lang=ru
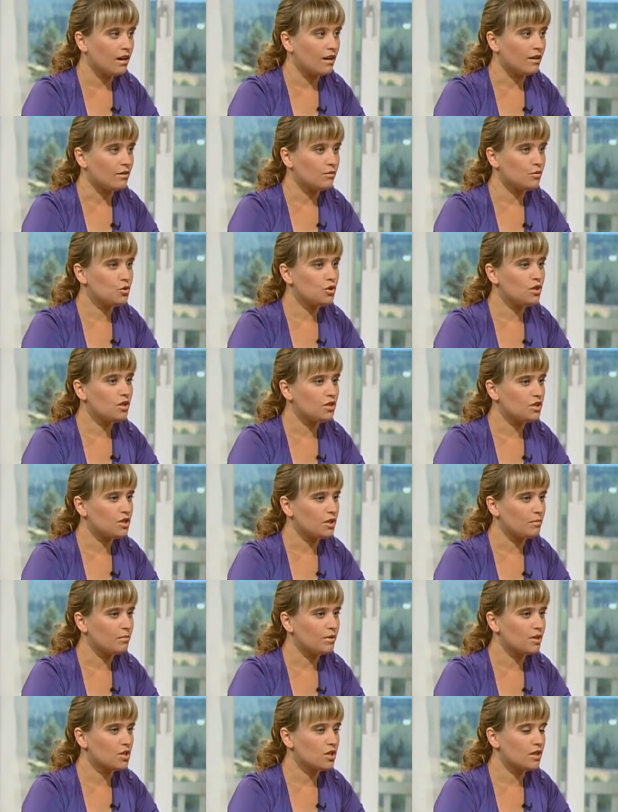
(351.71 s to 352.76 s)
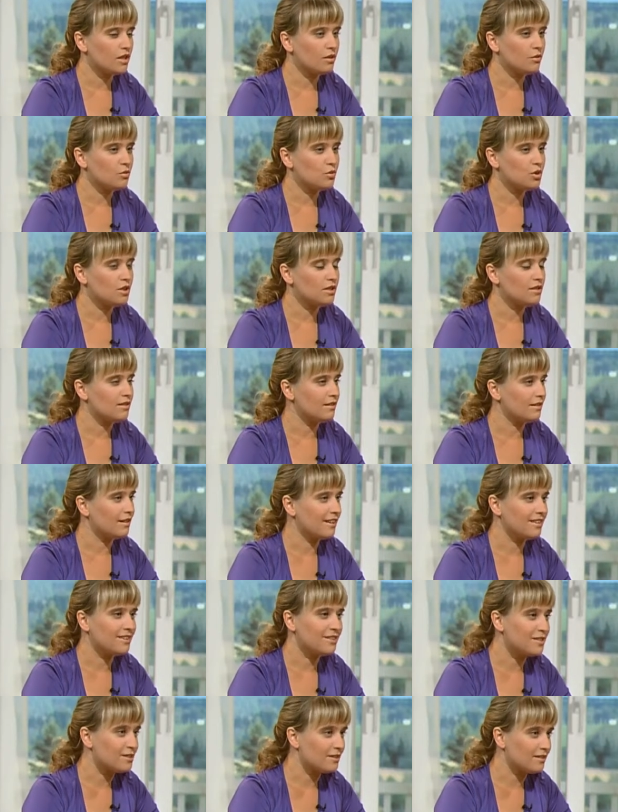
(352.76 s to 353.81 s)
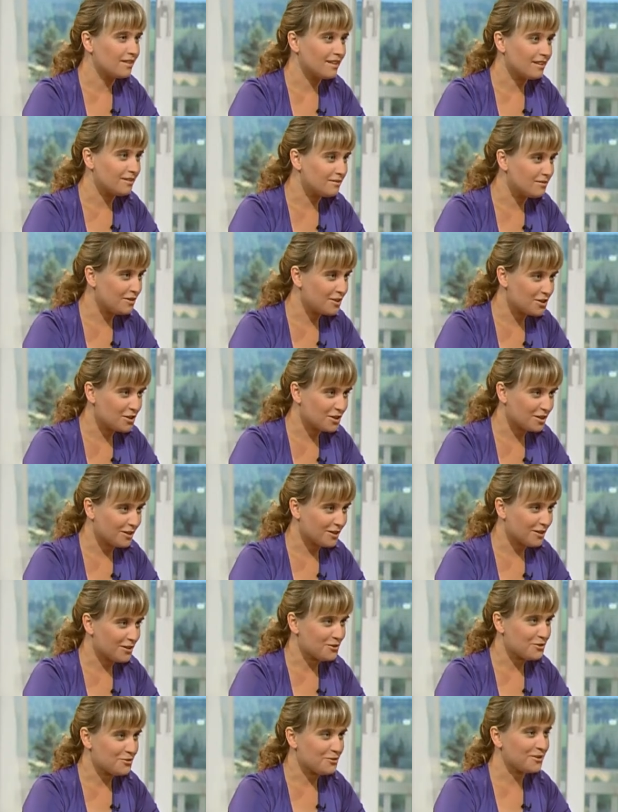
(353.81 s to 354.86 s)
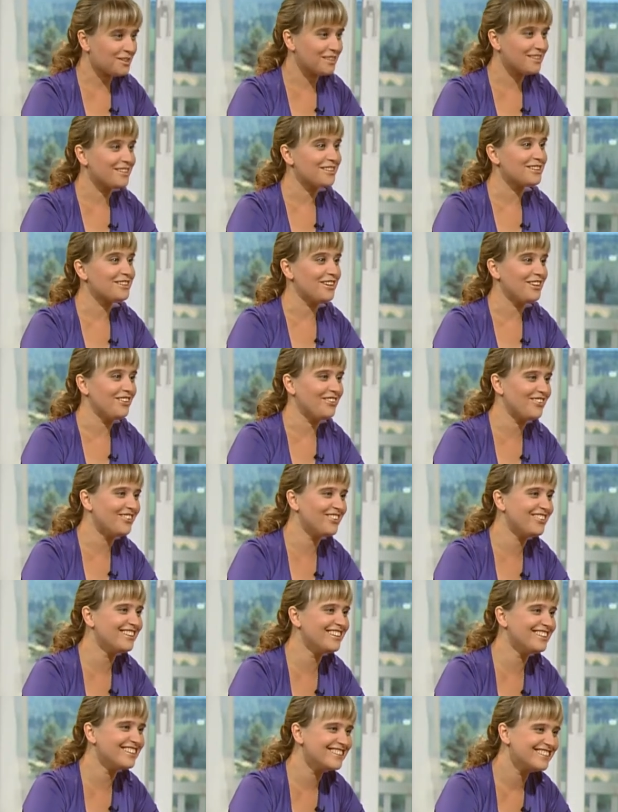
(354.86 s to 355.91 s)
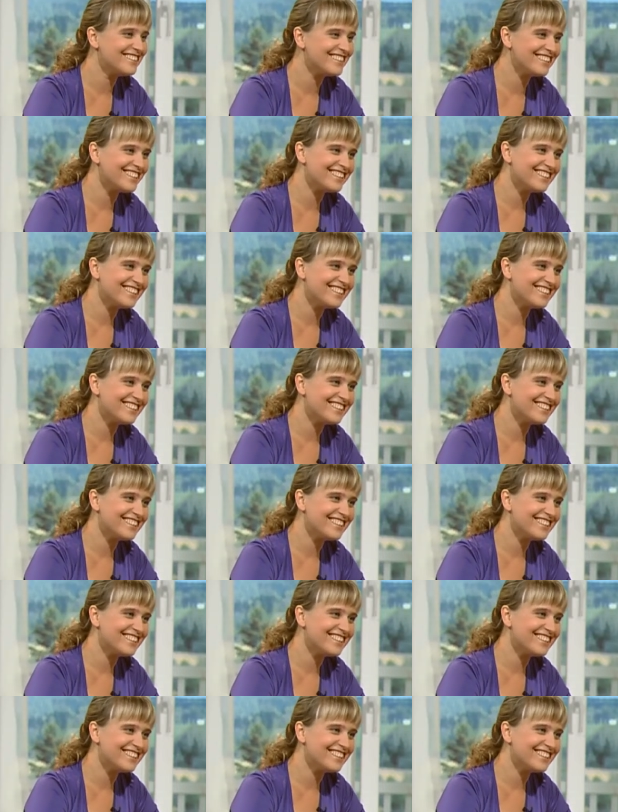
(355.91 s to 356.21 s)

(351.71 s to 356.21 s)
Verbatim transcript: А в училище я пошла учиться на кондитера-конфетчика, лишь только для того, Ой, как